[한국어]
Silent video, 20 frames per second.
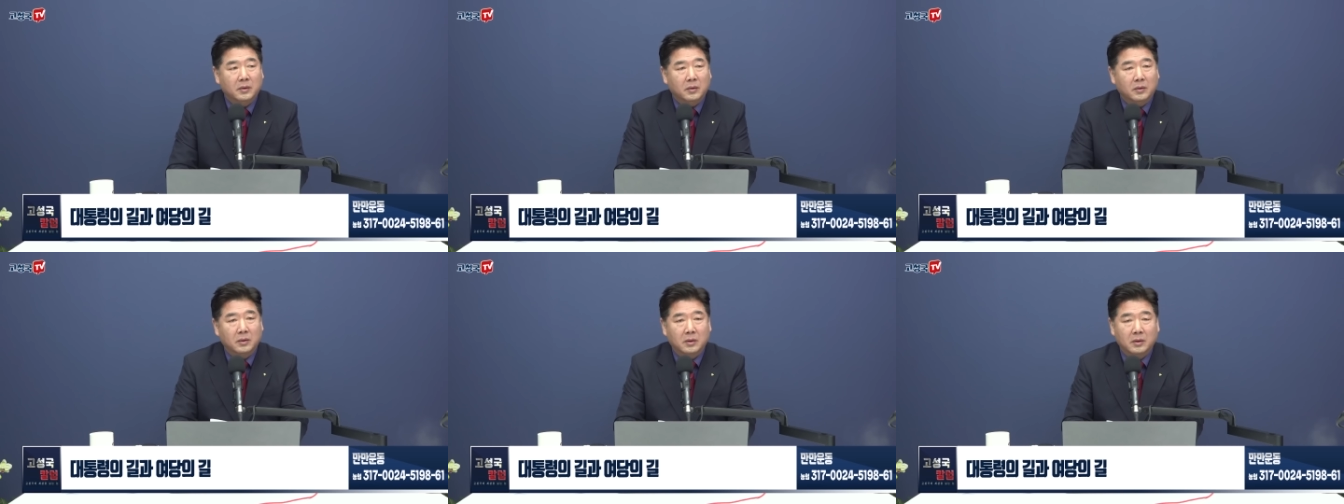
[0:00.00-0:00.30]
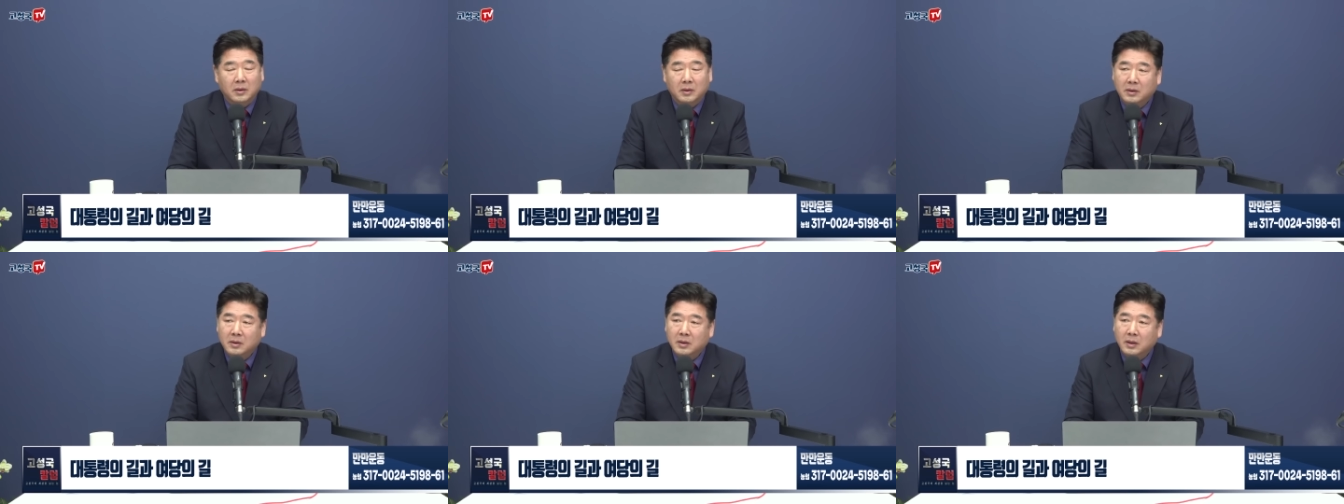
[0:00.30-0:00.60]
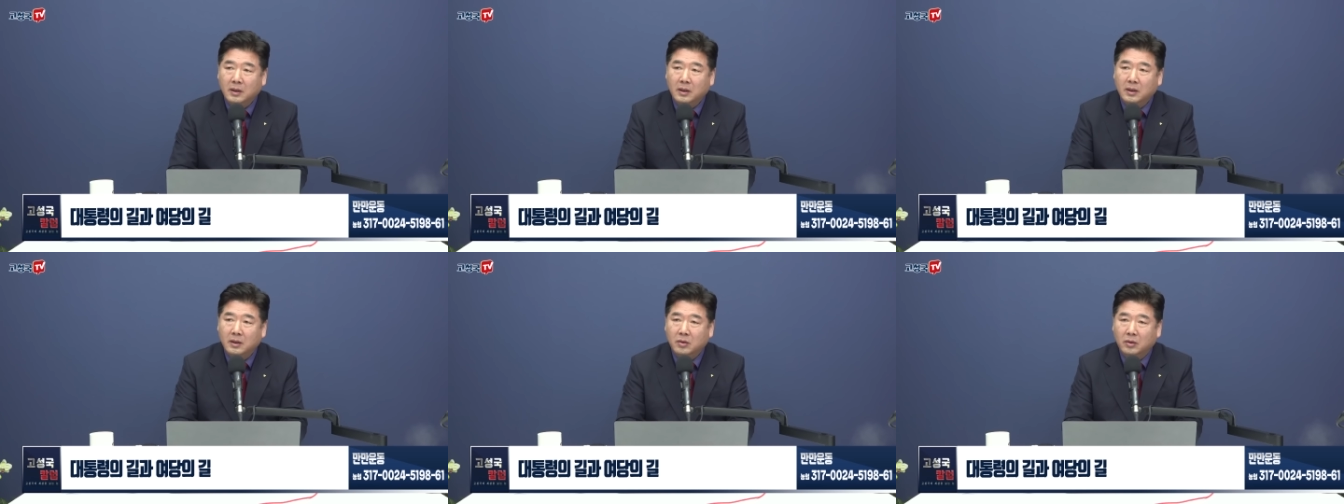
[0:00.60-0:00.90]
오늘
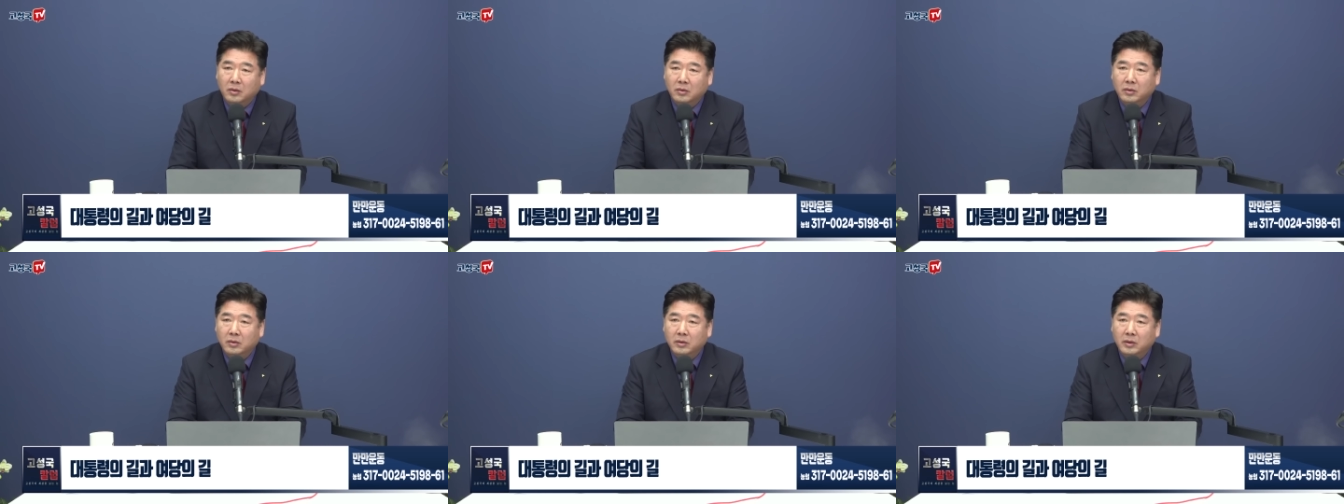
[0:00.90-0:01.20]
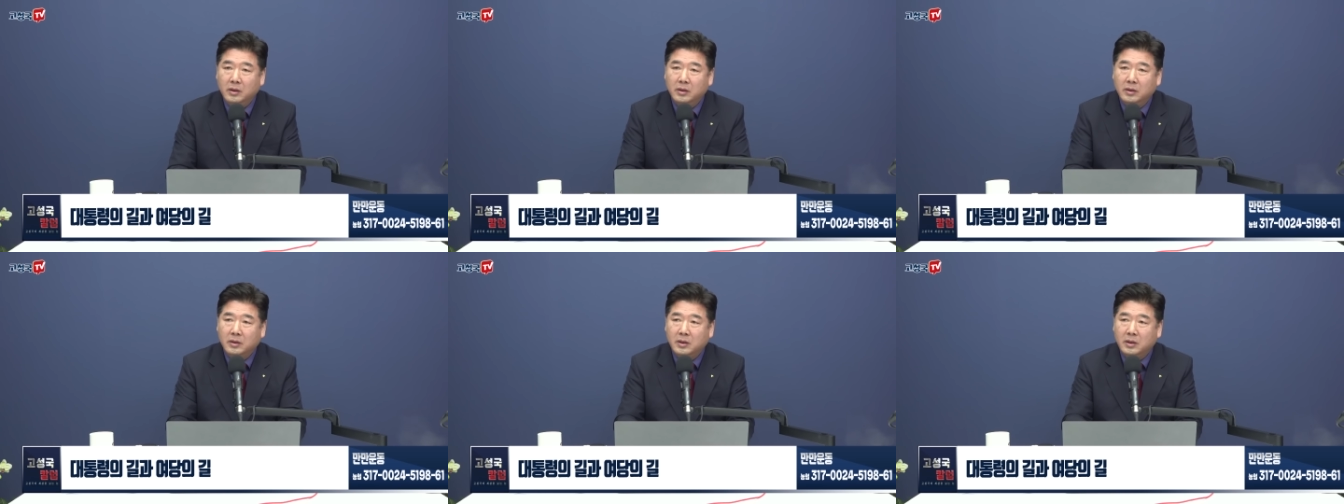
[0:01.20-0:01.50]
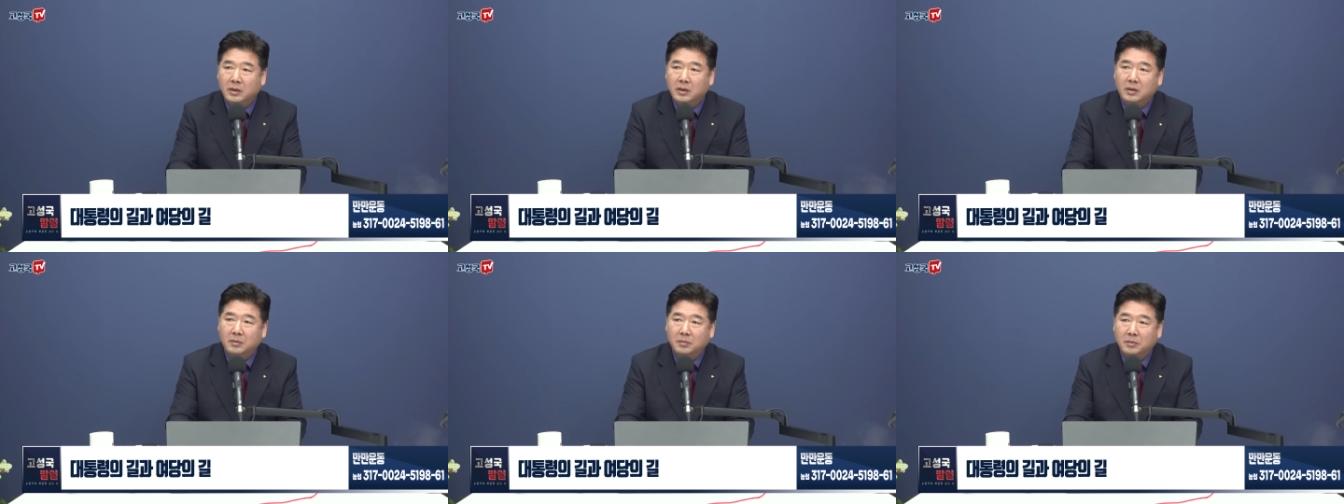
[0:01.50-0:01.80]
제가 정론
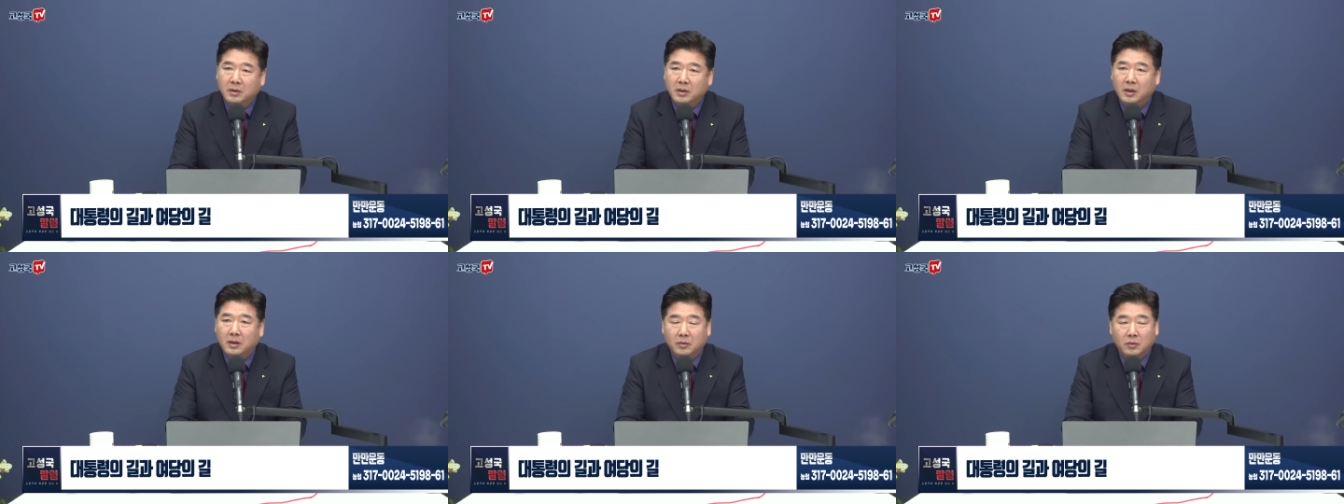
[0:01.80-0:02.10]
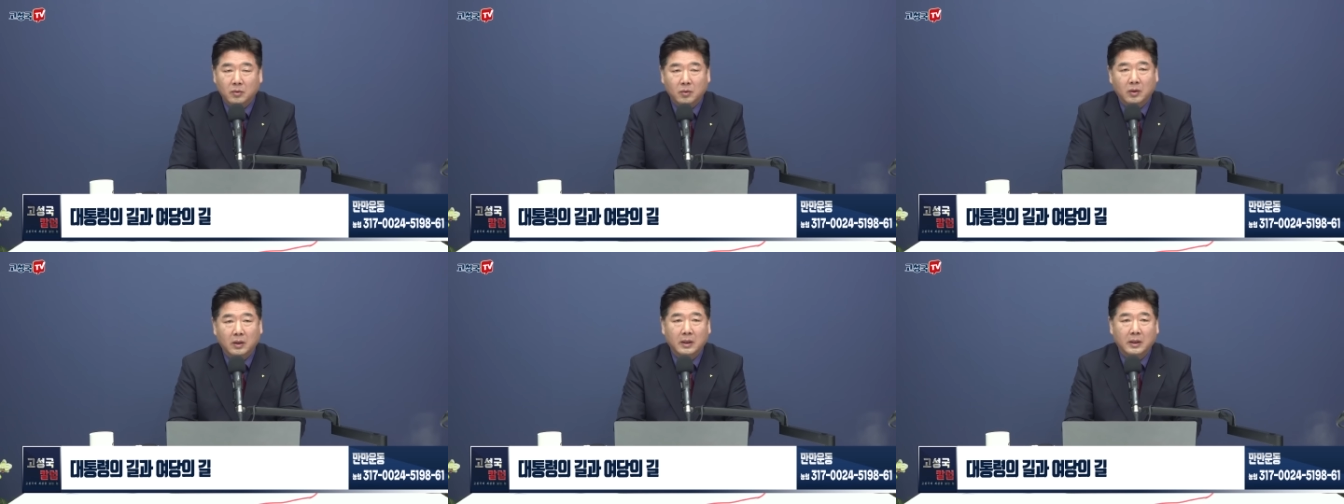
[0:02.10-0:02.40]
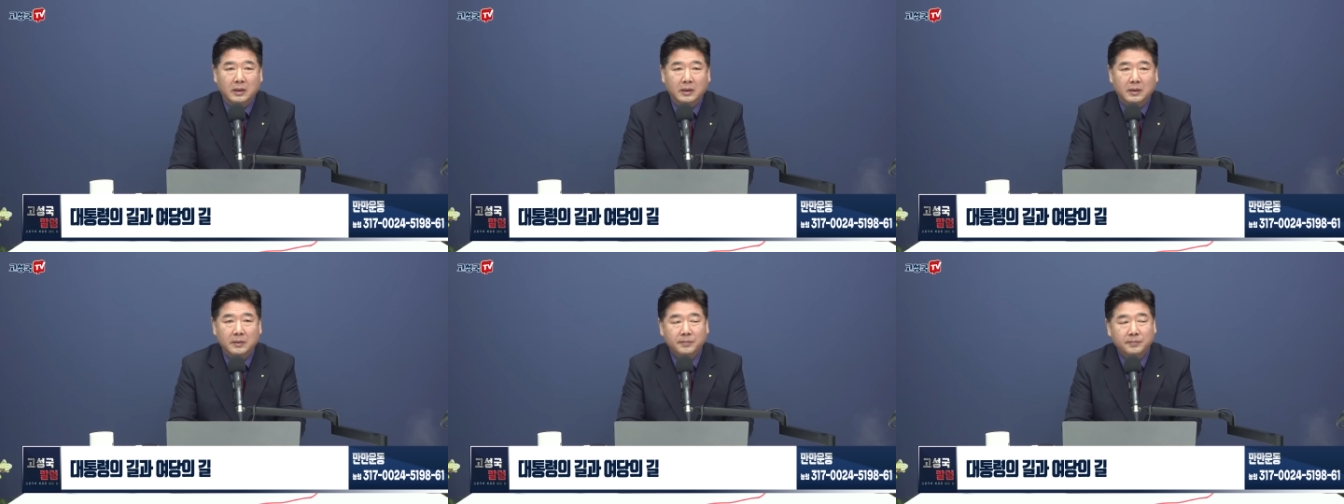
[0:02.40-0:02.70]
일침을 하는
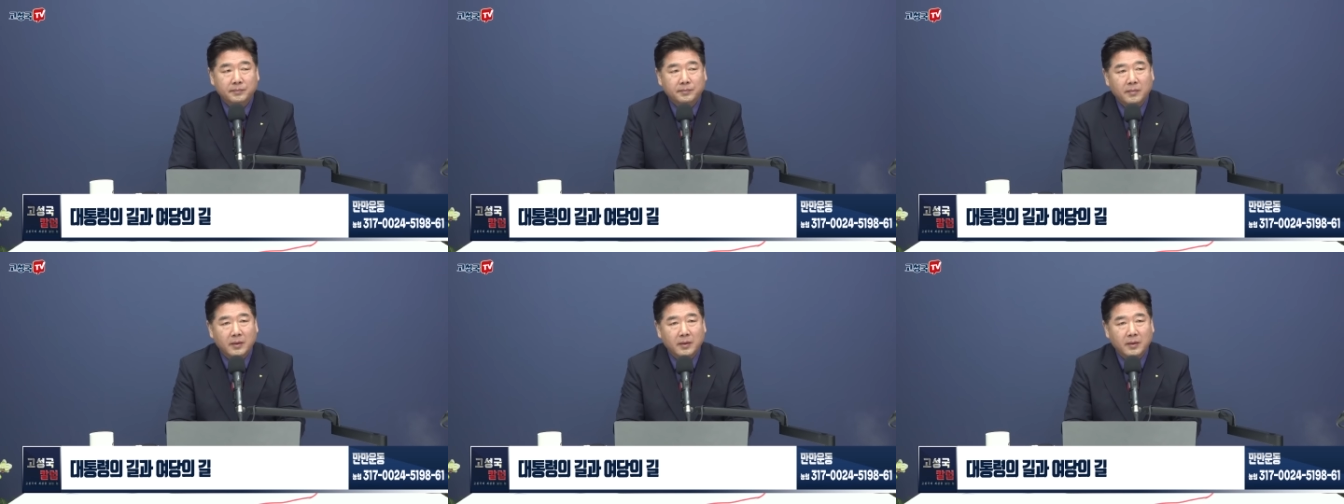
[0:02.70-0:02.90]
동안에